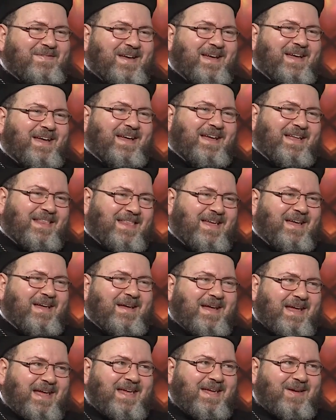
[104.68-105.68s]
فده
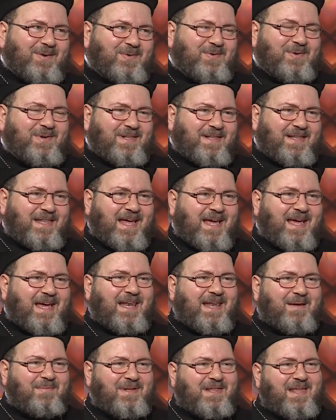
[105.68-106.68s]
يقول
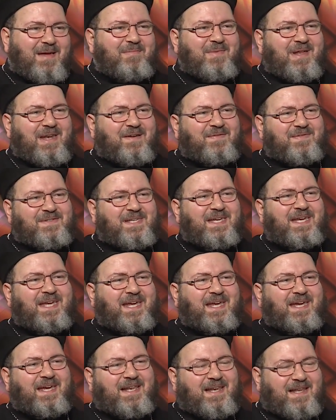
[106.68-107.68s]
دخل بدم
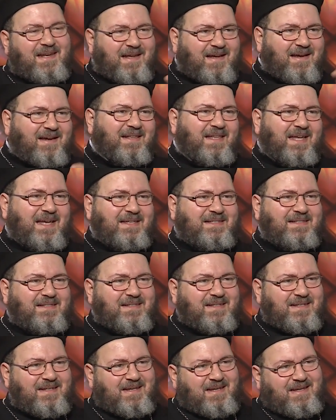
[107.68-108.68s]
نفسه إلى
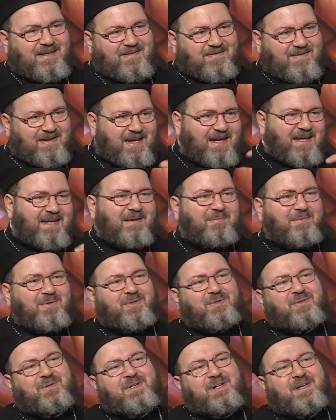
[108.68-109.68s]
الأقداس فإحنا
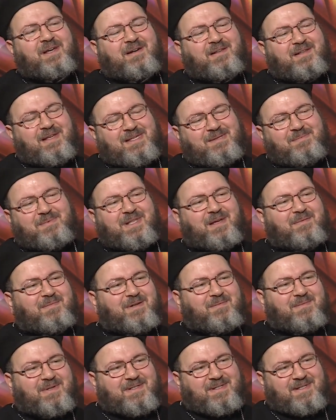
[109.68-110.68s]
بندخل الأقداس بدم
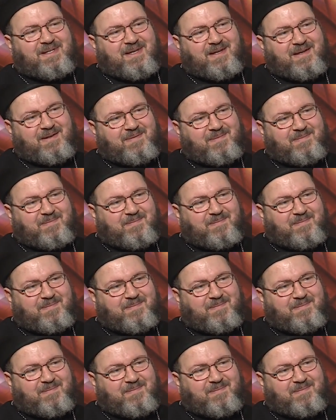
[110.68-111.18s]
المسيح